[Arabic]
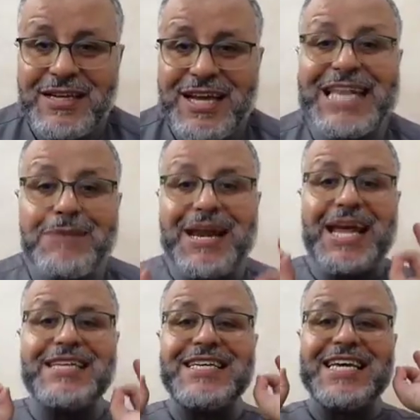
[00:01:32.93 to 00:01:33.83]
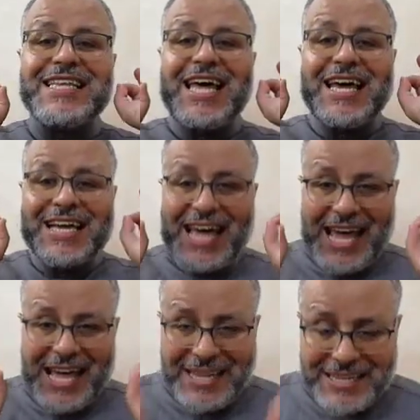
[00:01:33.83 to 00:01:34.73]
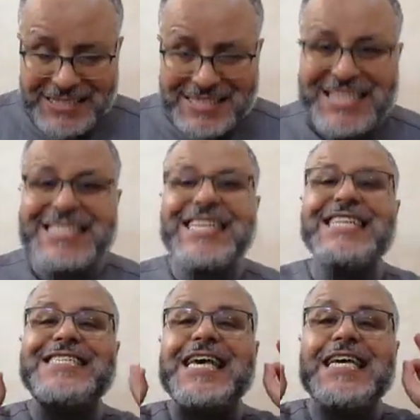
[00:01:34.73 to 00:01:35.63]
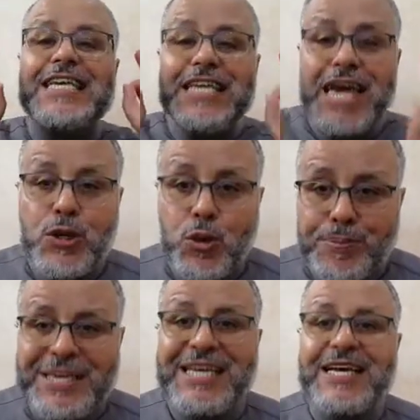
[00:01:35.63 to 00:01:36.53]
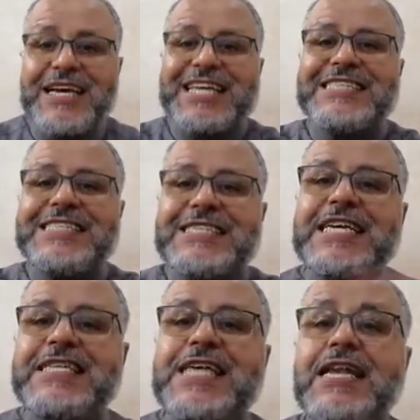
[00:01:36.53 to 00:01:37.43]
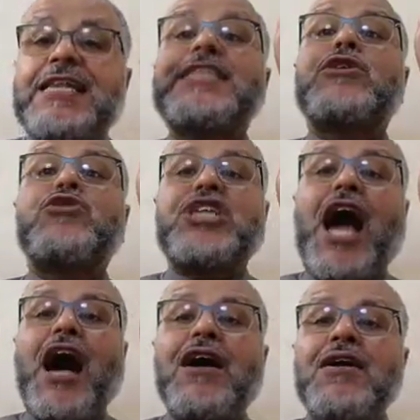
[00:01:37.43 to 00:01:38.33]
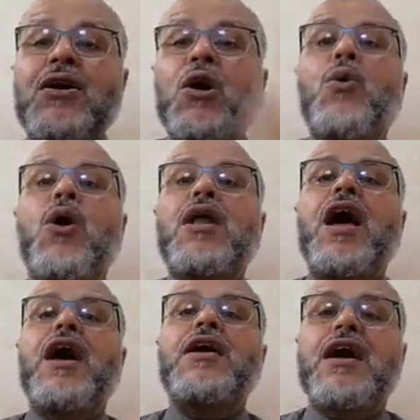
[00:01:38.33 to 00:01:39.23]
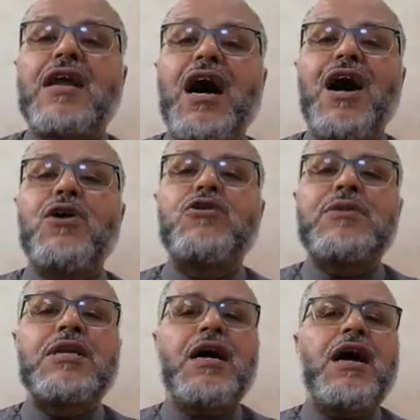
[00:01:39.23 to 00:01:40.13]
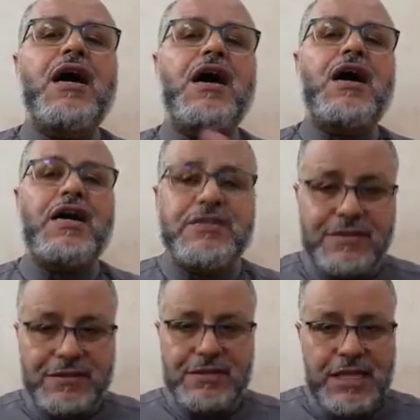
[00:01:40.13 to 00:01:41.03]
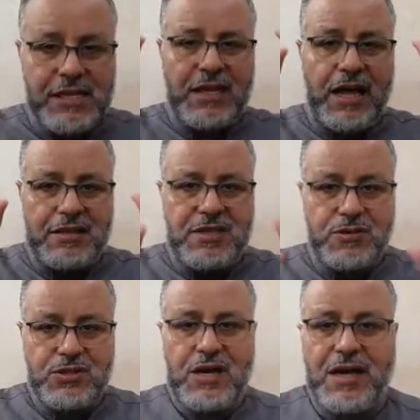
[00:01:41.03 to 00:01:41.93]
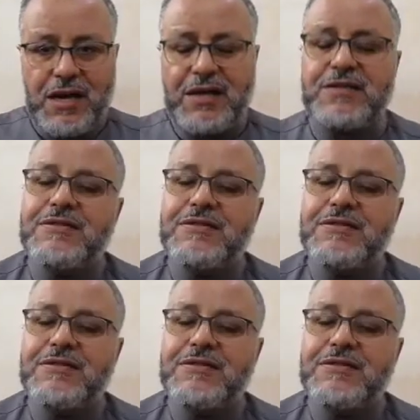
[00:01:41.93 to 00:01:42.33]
هاد المرأة هذه إذا كانت تتزين به خصيصا لزوجها ولا يراه منها أحد إلا زوجها